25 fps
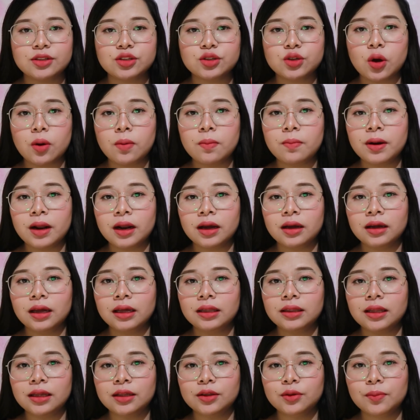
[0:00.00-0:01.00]
Sobrang
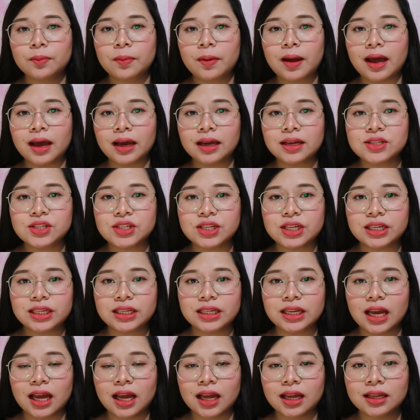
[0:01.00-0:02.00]
ganda ng packaging
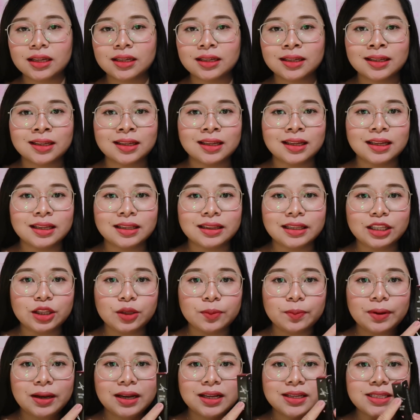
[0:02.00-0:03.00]
niya
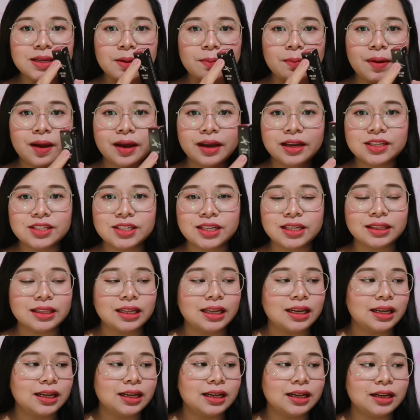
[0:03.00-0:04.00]
dito pa lang sa packaging
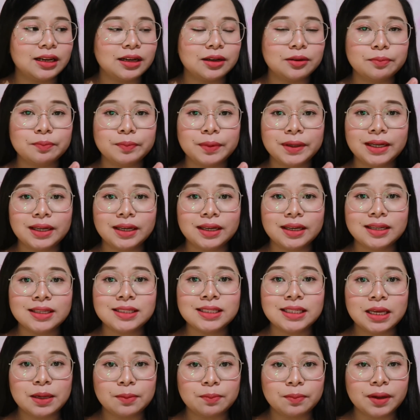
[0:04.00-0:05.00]
talagang
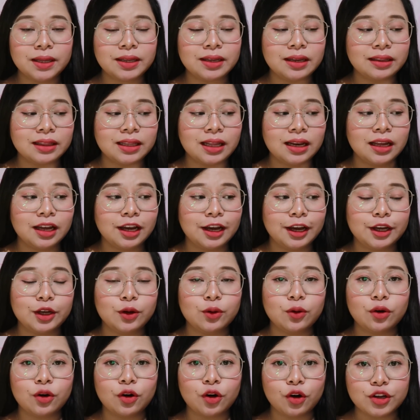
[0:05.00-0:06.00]
pinag-isipan na talaga
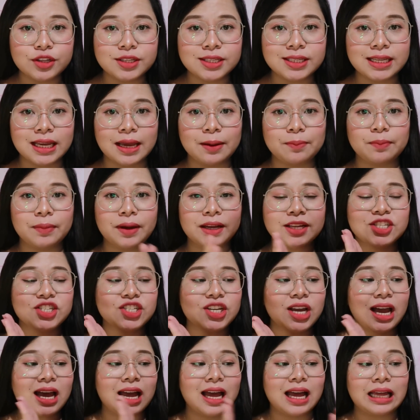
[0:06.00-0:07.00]
yung concept at
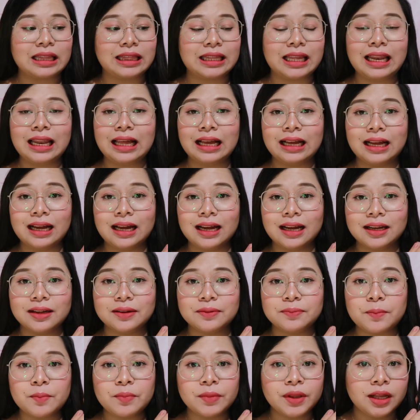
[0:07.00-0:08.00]
saka talagang
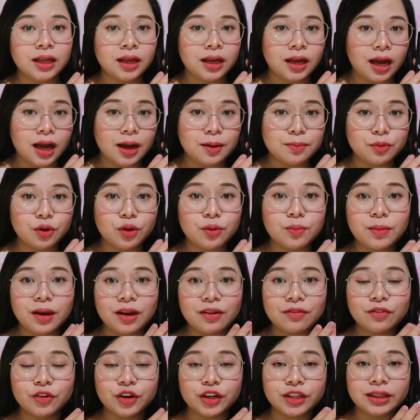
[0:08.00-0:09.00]
um,
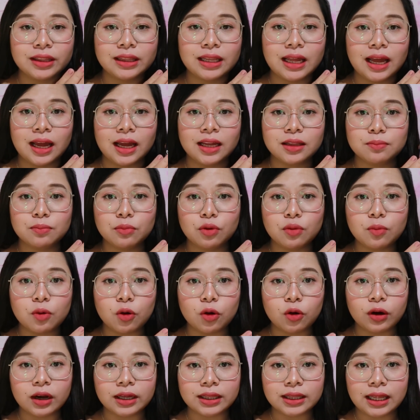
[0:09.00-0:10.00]
umeffort na at
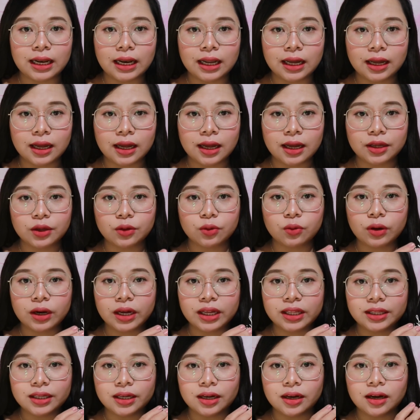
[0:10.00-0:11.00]
bumongga talaga yung
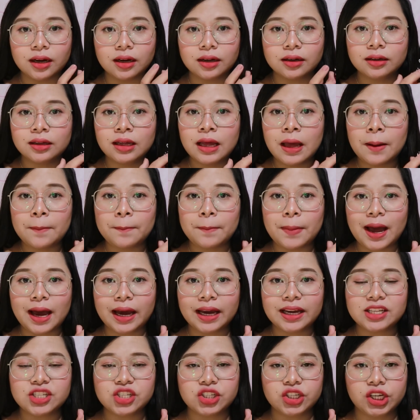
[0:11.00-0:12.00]
kanyang
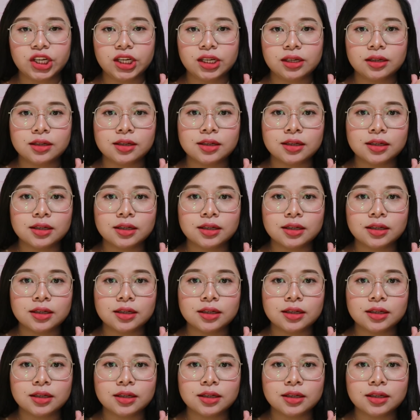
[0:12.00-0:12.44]
packaging.